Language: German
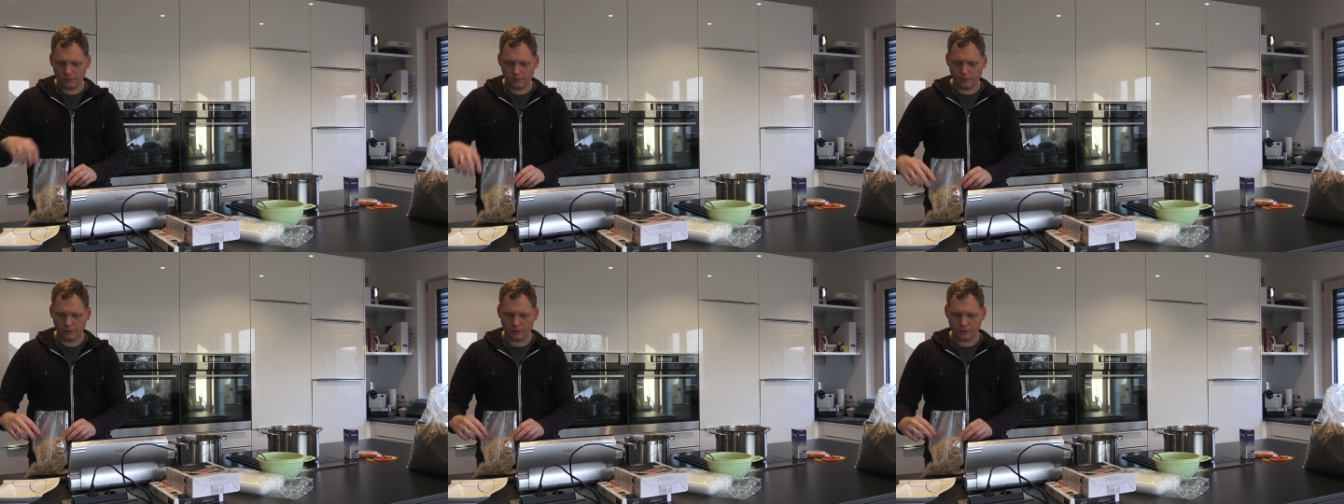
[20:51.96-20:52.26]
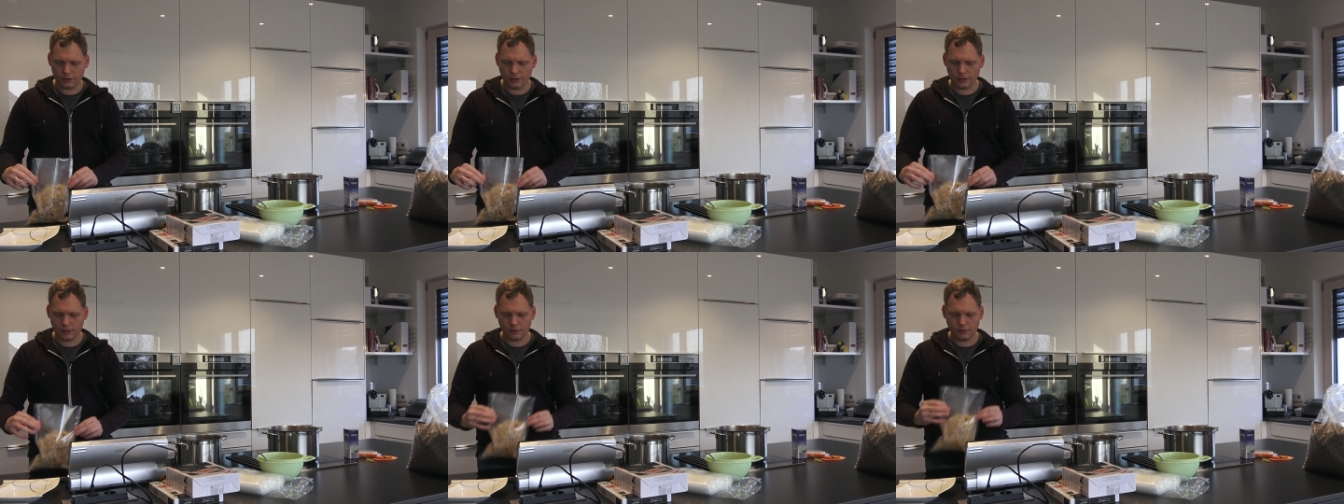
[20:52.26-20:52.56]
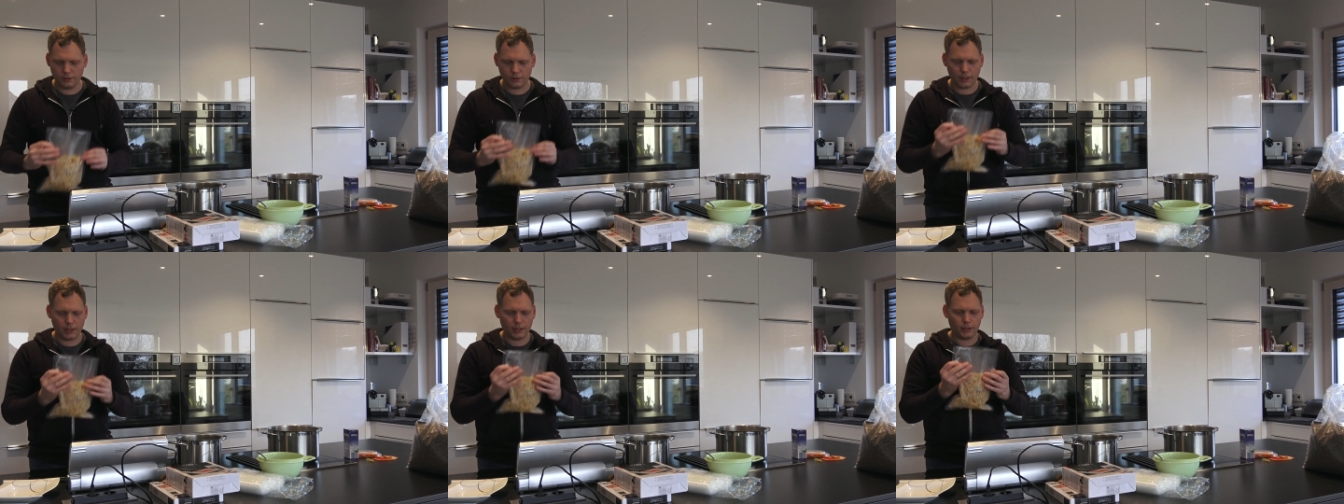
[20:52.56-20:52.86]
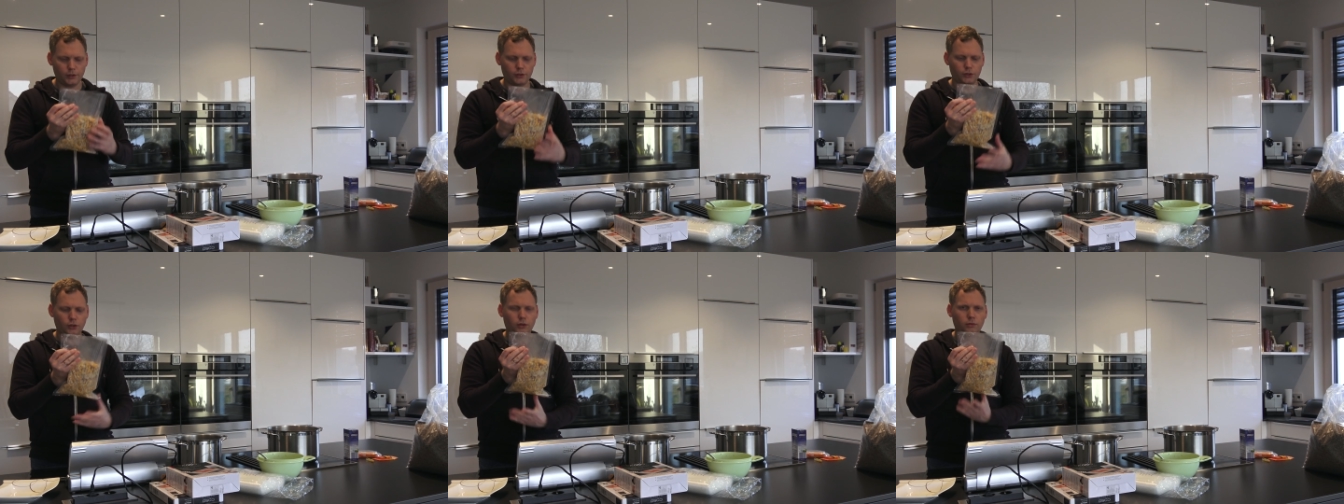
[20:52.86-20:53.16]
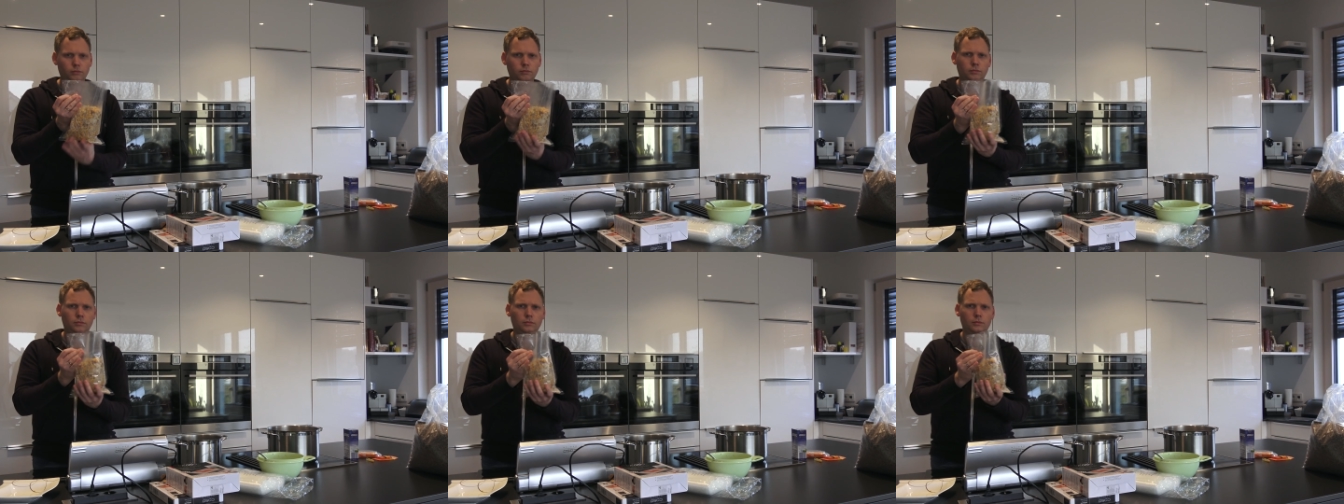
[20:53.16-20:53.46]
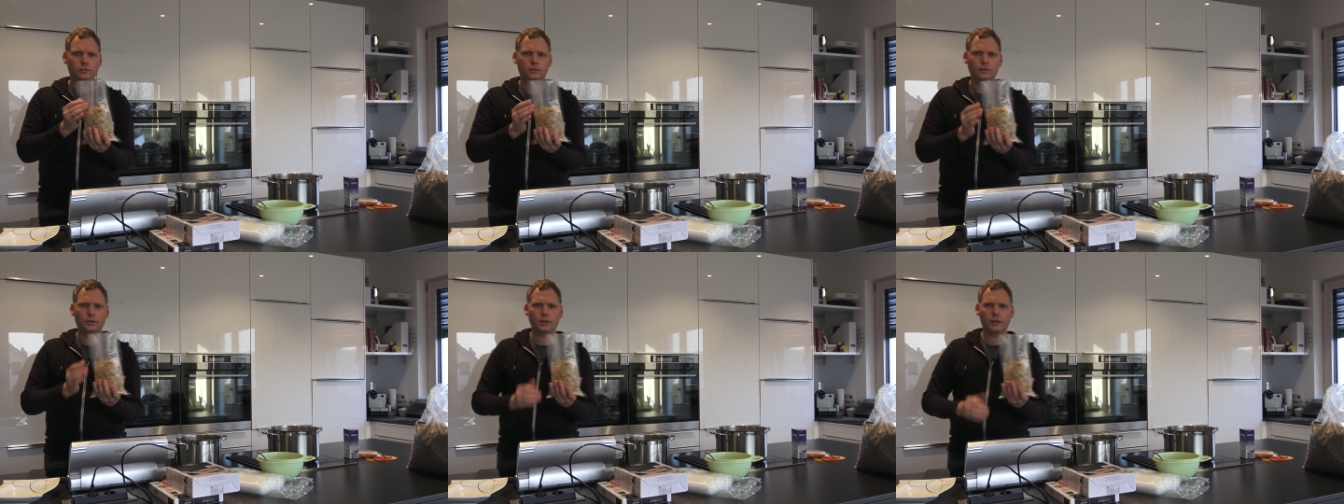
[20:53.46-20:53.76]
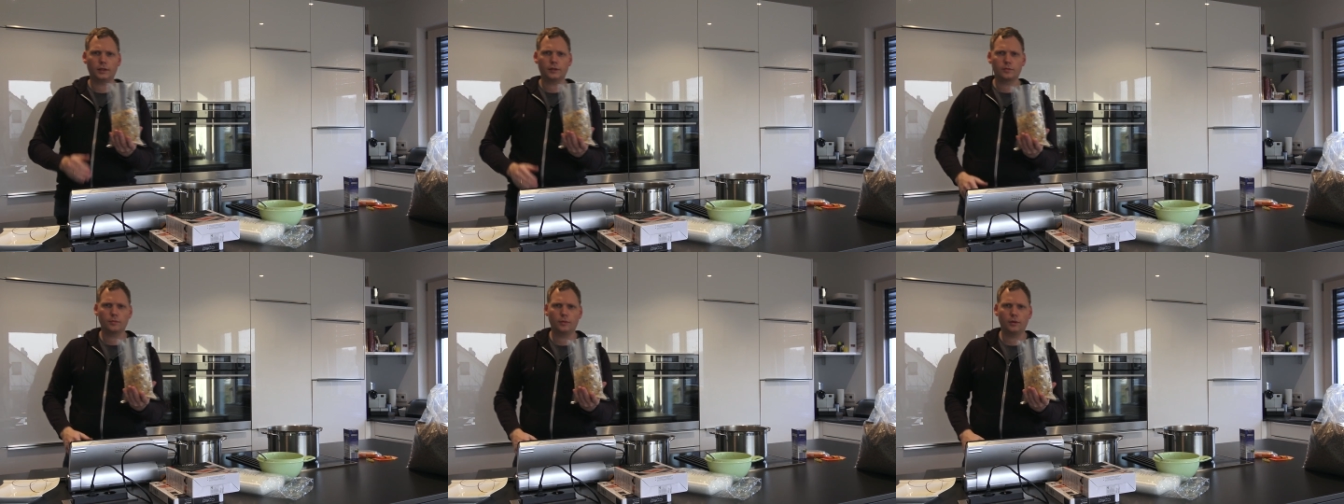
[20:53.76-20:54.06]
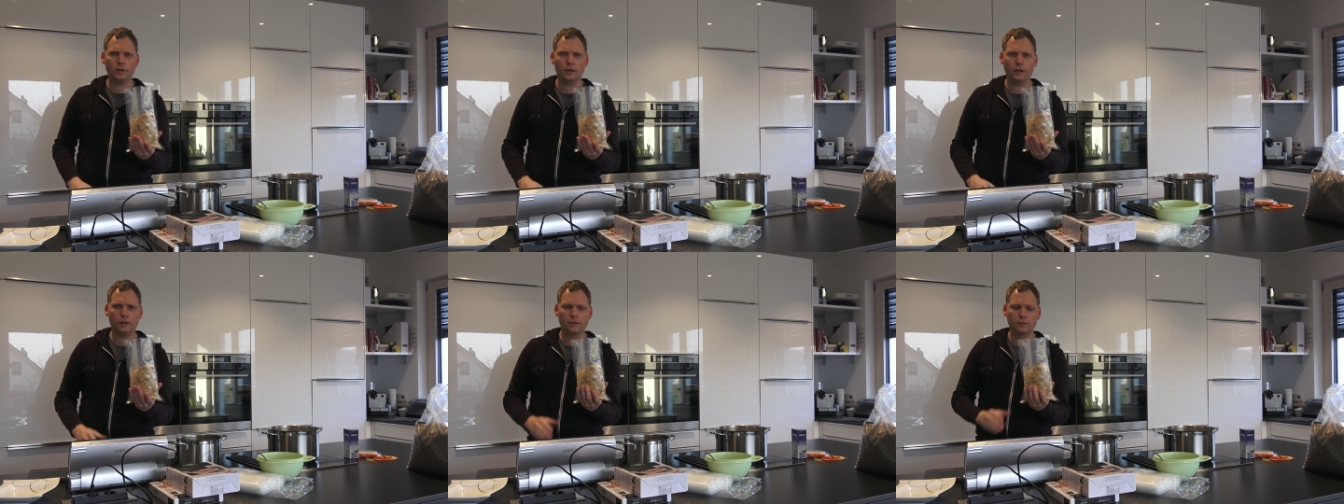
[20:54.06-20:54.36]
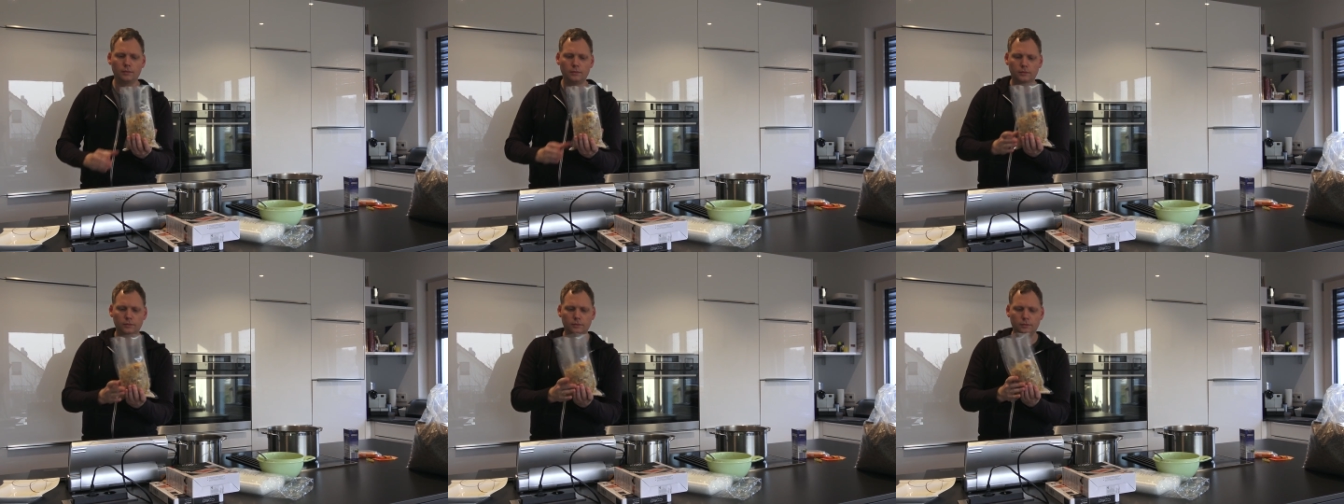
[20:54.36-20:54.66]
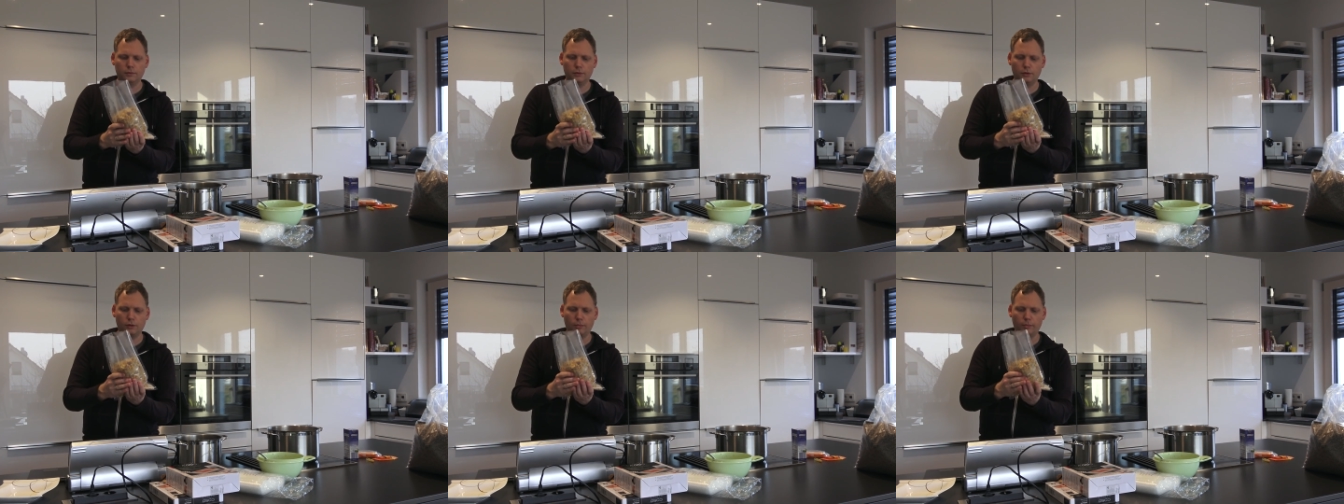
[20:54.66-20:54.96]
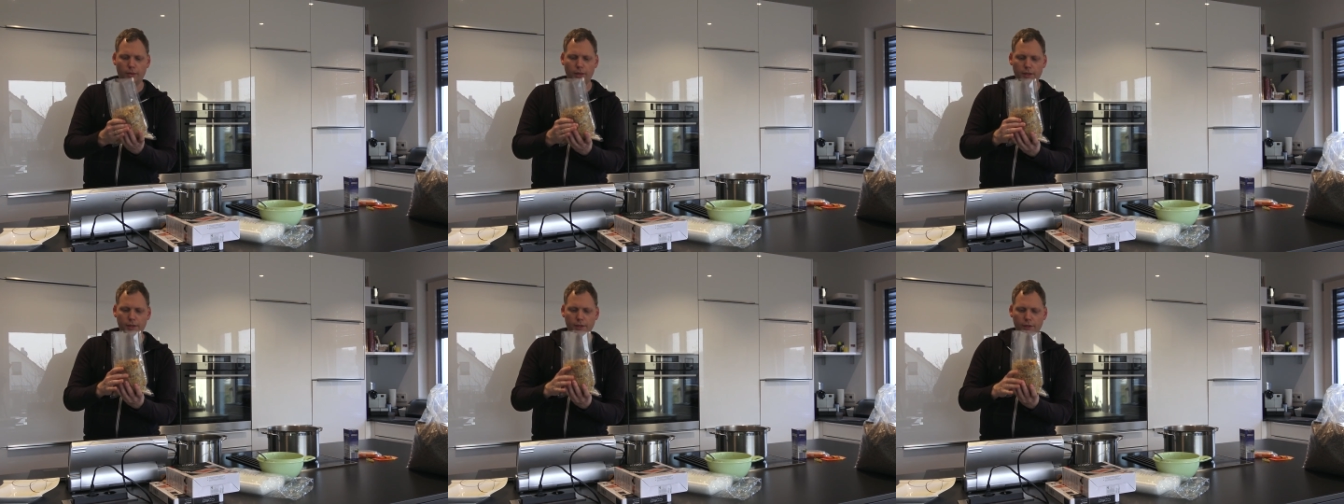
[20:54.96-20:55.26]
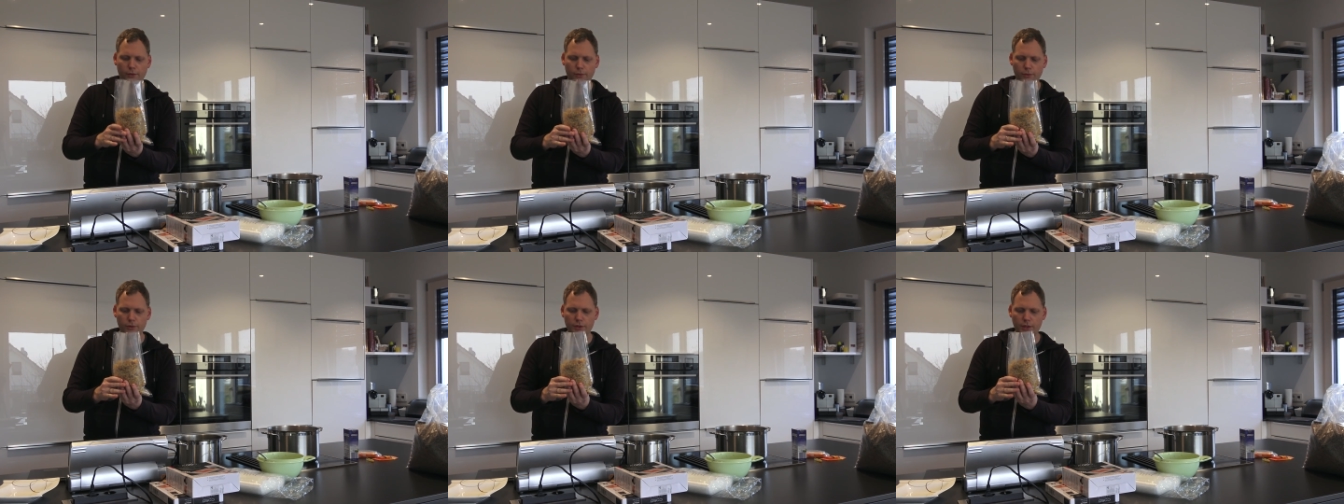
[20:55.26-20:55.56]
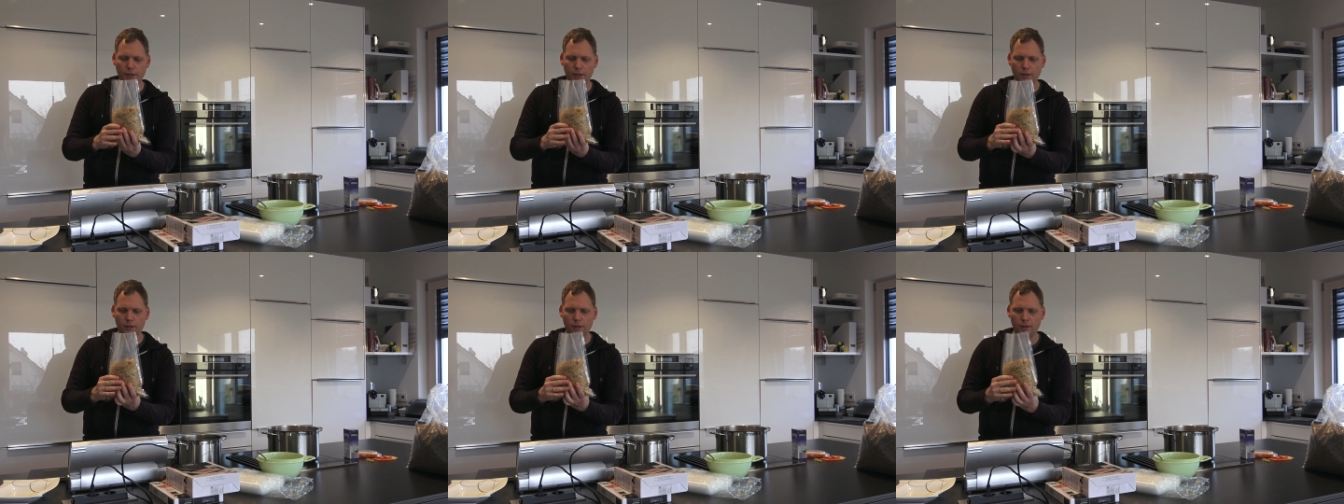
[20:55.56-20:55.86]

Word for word: wie ihr seht, ist es eigentlich schon, sage jetzt mal, ja, kompakte Größe.